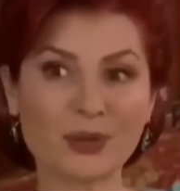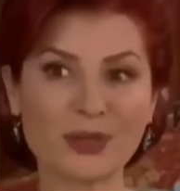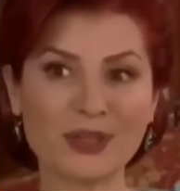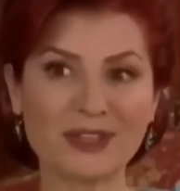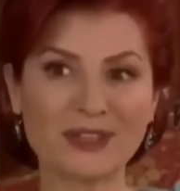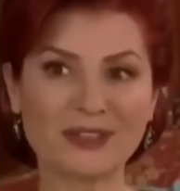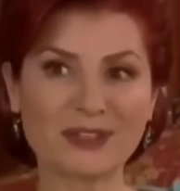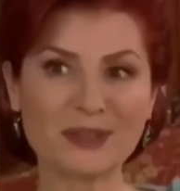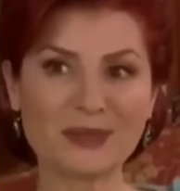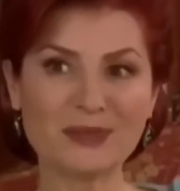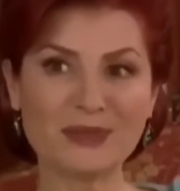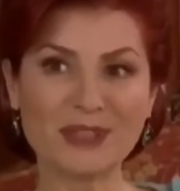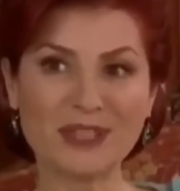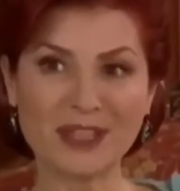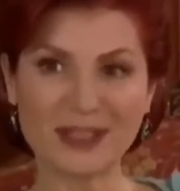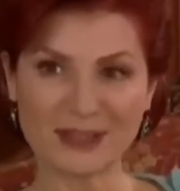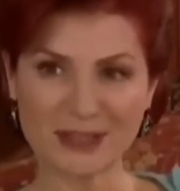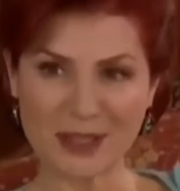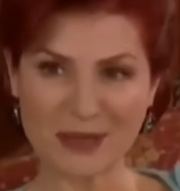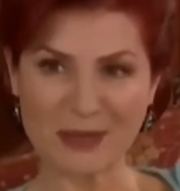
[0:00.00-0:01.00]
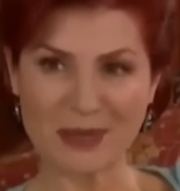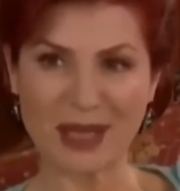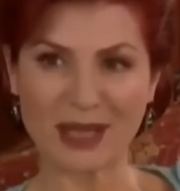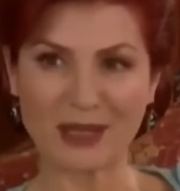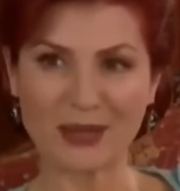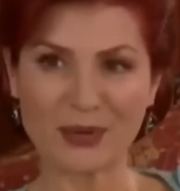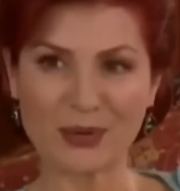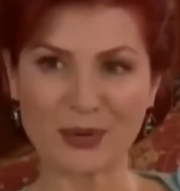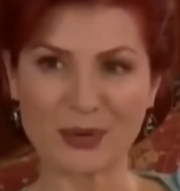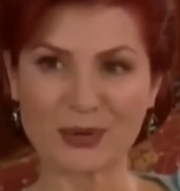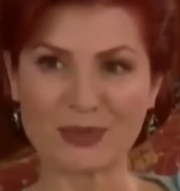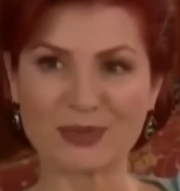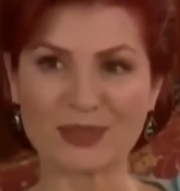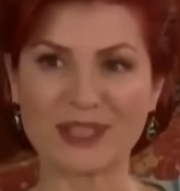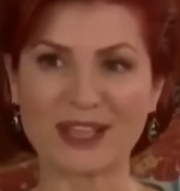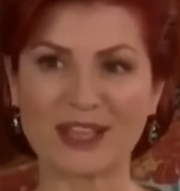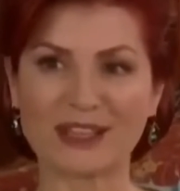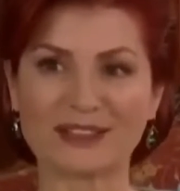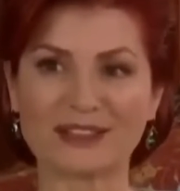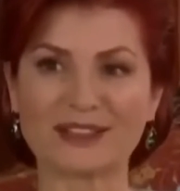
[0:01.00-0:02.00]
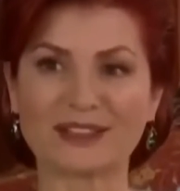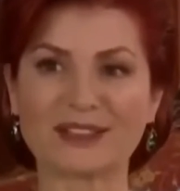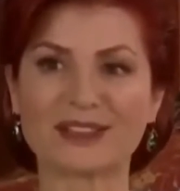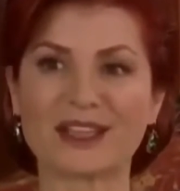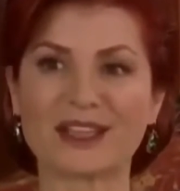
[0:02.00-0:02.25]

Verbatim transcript: Creo que pensó que se había deshecho de mí.